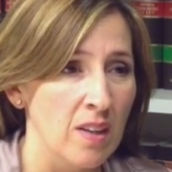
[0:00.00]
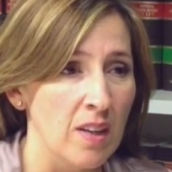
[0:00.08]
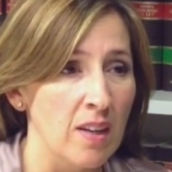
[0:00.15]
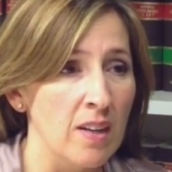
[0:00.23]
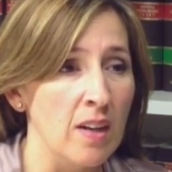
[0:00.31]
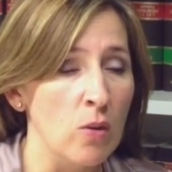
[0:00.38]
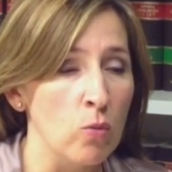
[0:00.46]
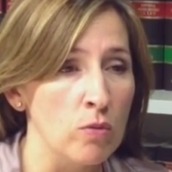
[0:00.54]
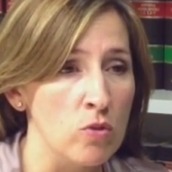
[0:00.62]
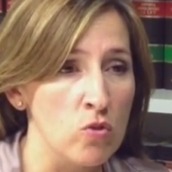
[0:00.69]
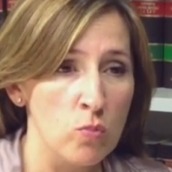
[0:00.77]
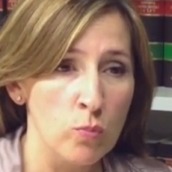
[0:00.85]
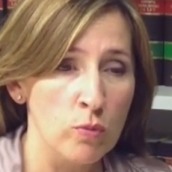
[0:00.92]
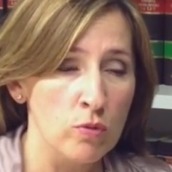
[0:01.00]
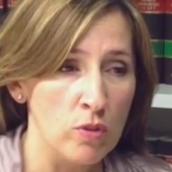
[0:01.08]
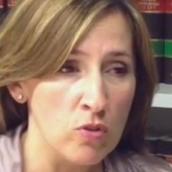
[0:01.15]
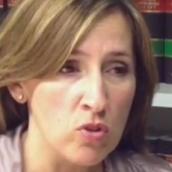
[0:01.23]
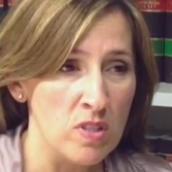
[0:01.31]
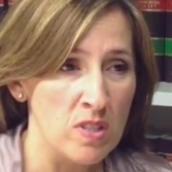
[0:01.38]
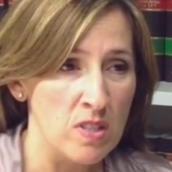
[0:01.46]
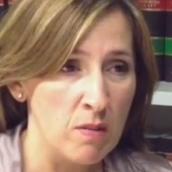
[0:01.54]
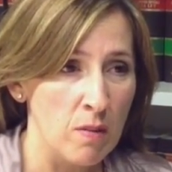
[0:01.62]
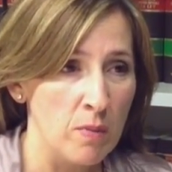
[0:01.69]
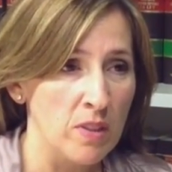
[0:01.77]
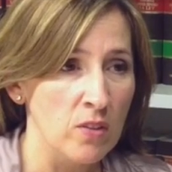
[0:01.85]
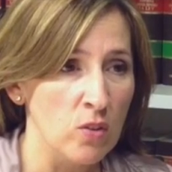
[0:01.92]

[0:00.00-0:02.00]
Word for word: en algunos puntos excesivamente